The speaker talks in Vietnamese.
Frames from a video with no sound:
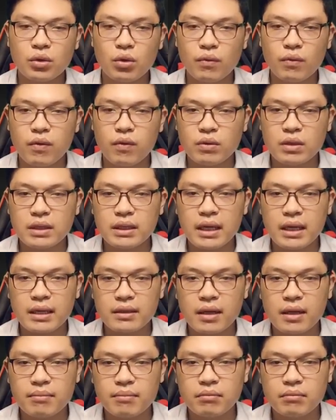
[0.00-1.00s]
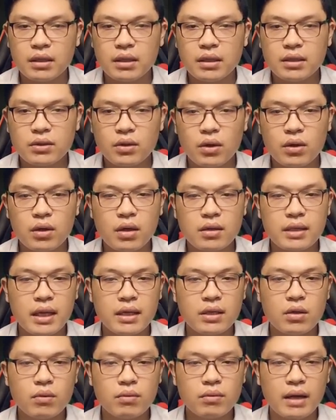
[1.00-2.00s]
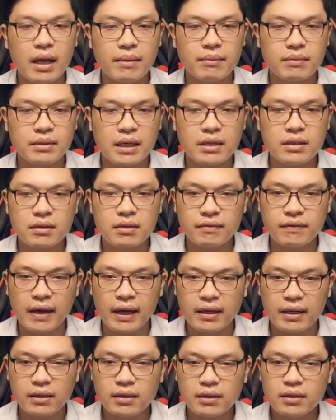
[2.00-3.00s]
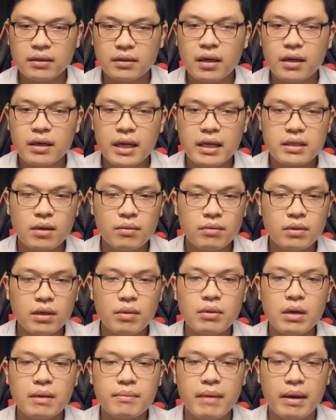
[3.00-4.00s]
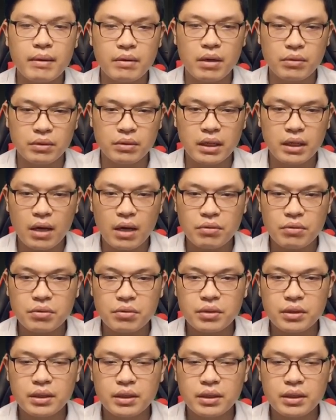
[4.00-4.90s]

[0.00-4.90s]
Thục phụ cứ yên tâm, có Khương Thế Thúc làm ra trừng phạt, người này sống không được bao lâu nữa đâu.